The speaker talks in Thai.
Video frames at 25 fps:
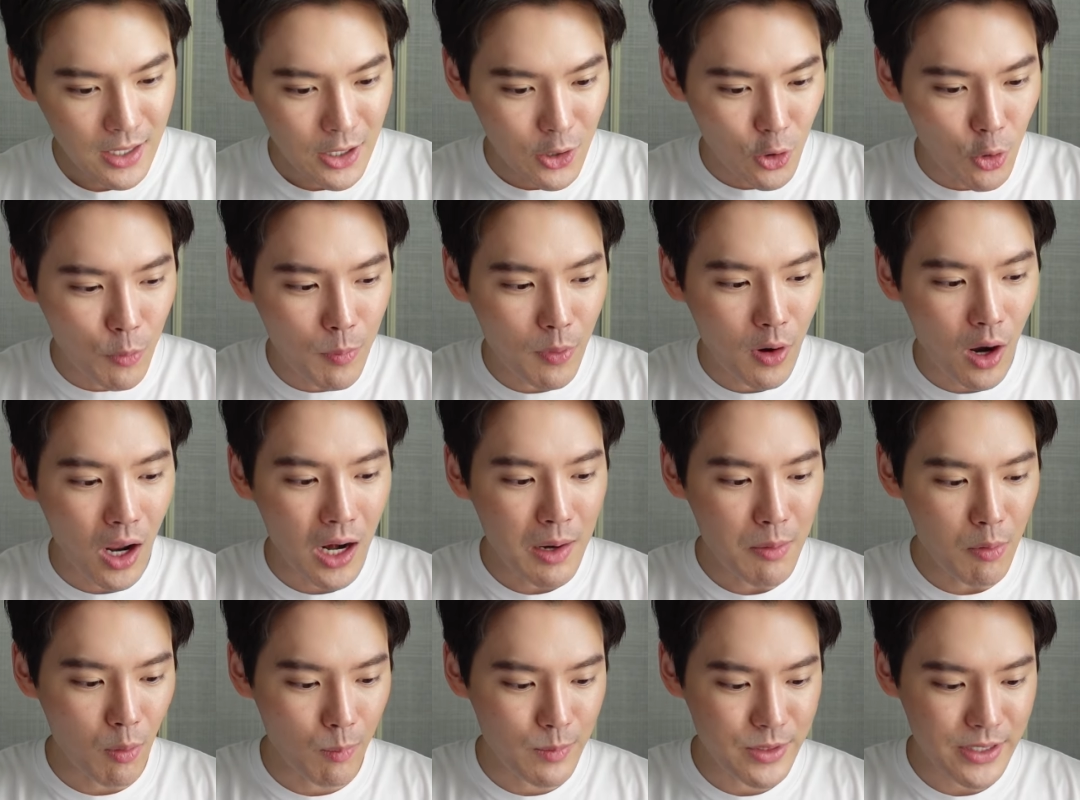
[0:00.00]
อุปกรณ์
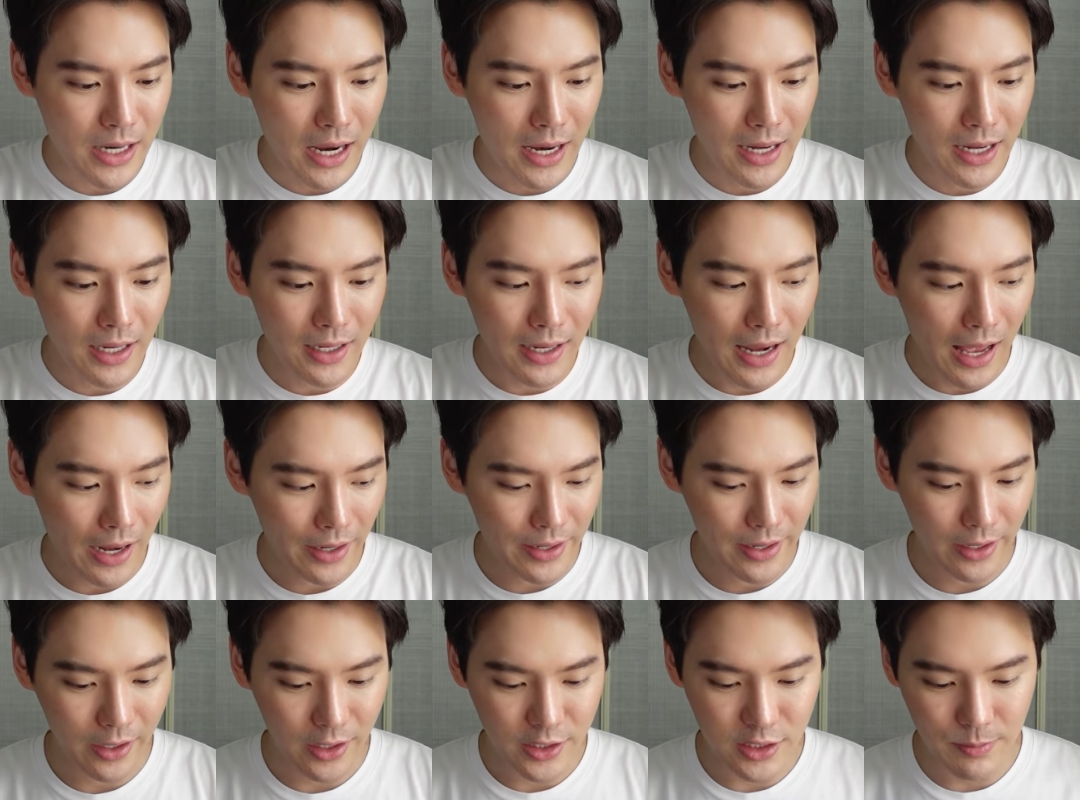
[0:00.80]
ที่ผมใช้หลักๆ
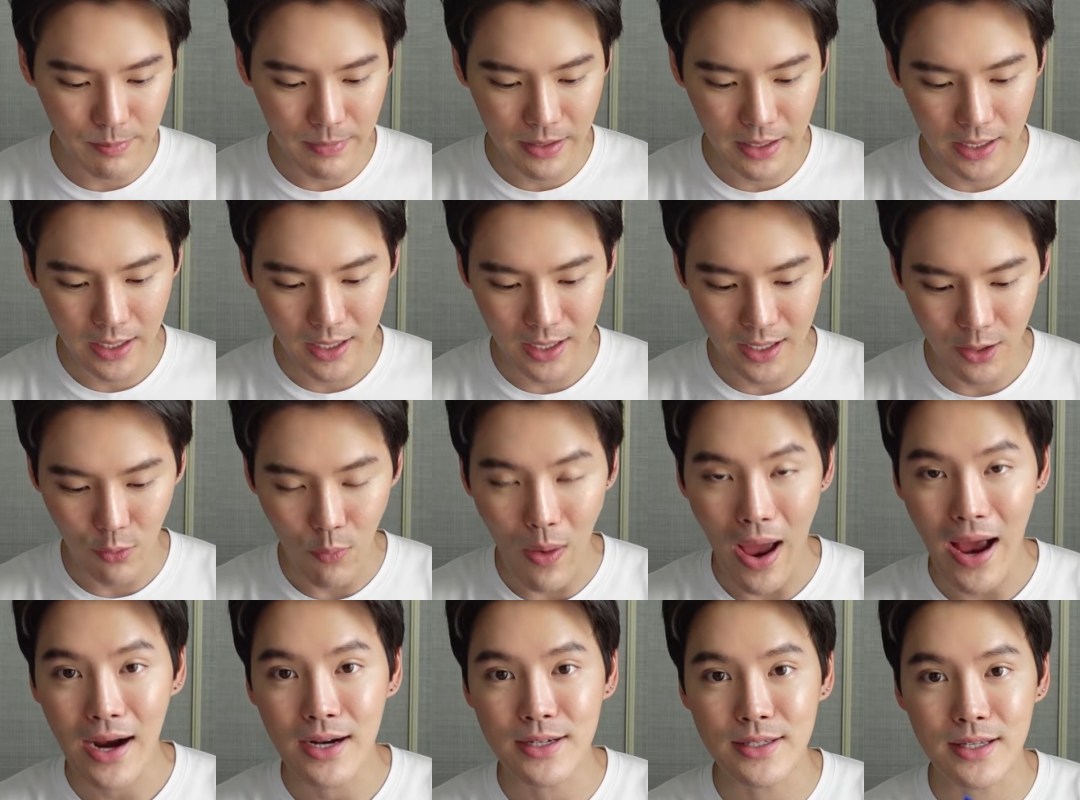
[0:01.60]
เนี่ยก็จะมี
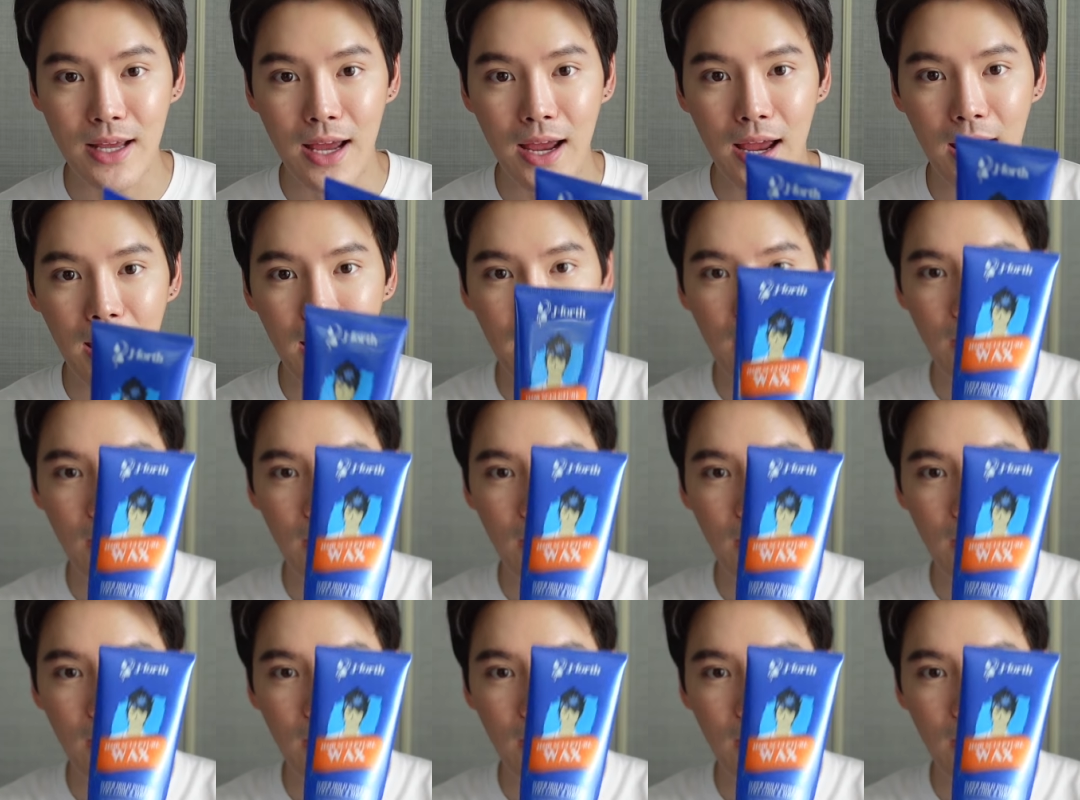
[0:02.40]
แว็กซ์นะฮะ